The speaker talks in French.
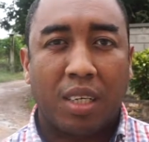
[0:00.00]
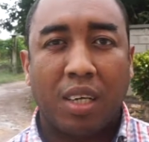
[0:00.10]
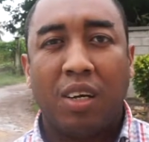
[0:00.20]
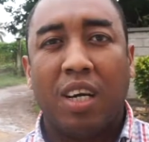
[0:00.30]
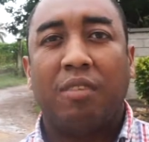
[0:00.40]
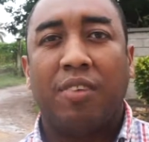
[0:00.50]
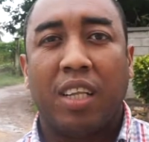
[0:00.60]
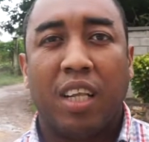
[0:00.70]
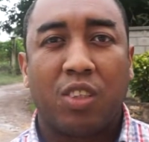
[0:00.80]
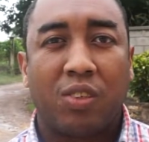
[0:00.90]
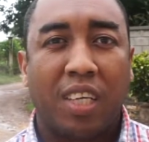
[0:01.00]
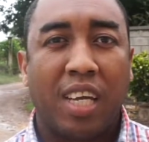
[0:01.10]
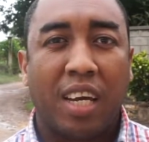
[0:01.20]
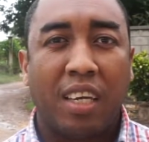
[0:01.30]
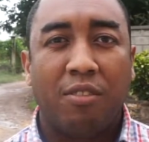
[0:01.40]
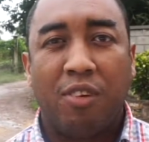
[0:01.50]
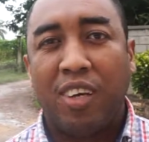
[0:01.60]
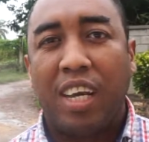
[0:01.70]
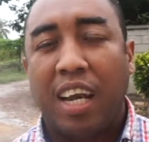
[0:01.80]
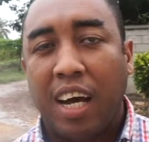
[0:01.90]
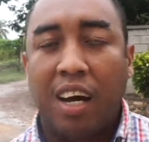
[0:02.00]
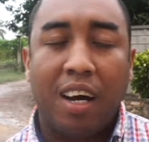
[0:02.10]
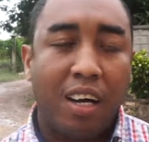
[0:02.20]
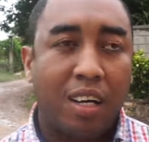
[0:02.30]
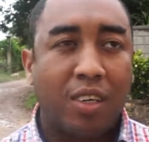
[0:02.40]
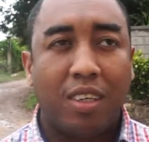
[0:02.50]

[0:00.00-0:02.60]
quand la fin de la journée arrive, on est là, ah,